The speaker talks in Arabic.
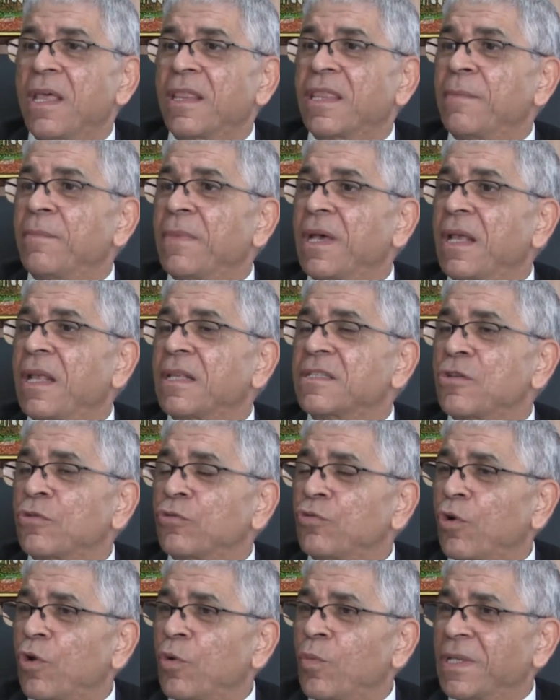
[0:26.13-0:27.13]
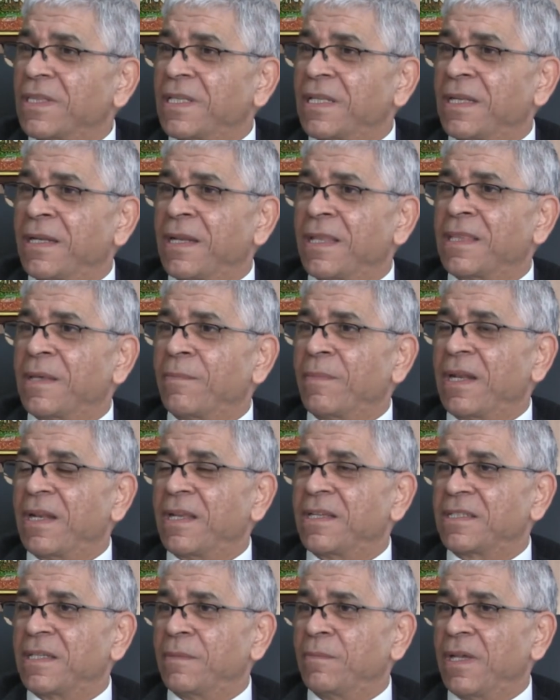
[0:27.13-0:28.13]
ثم الصندوق الوطني للضمان
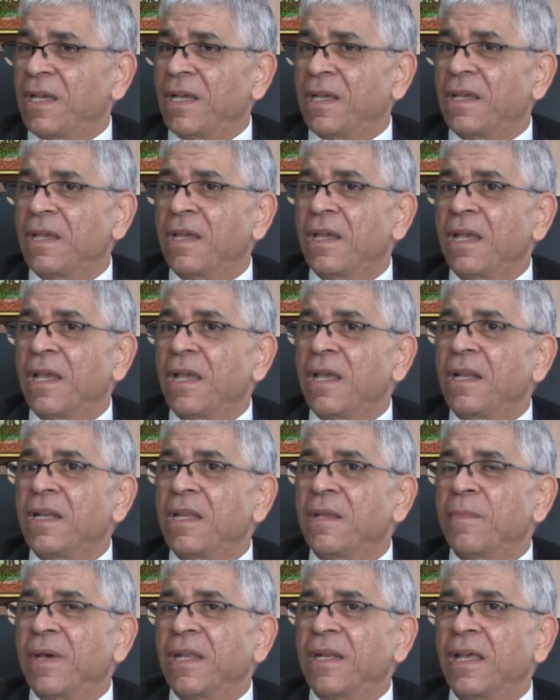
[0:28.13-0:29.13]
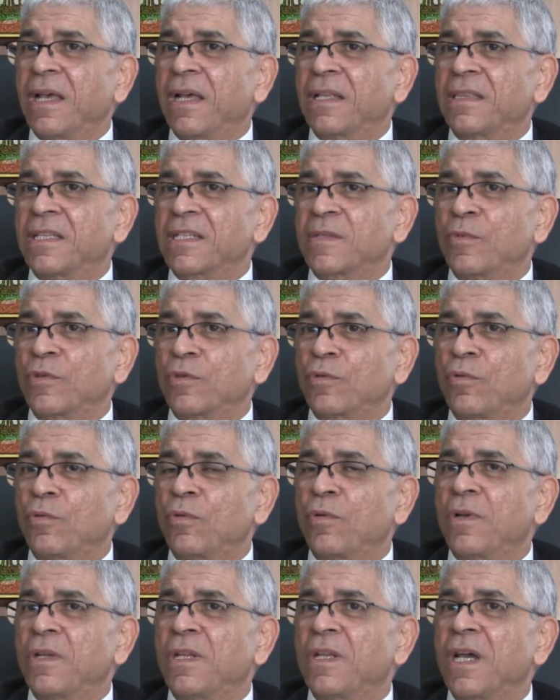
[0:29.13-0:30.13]
الاجتماعي اللي معناها تنجم
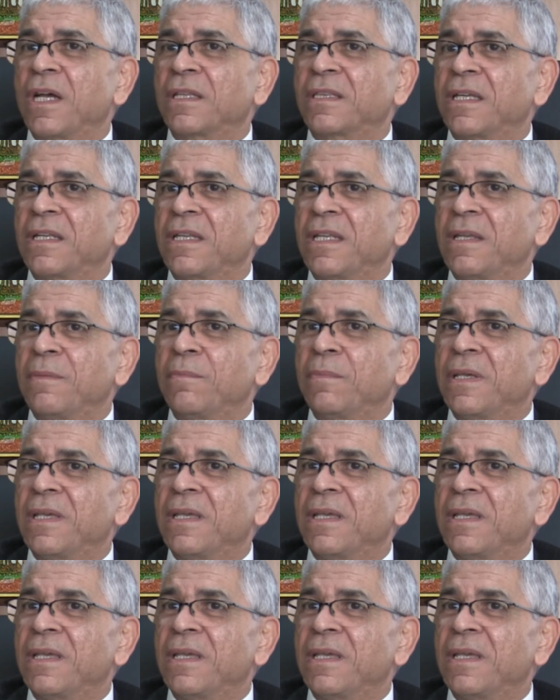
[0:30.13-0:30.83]
تقول يعتني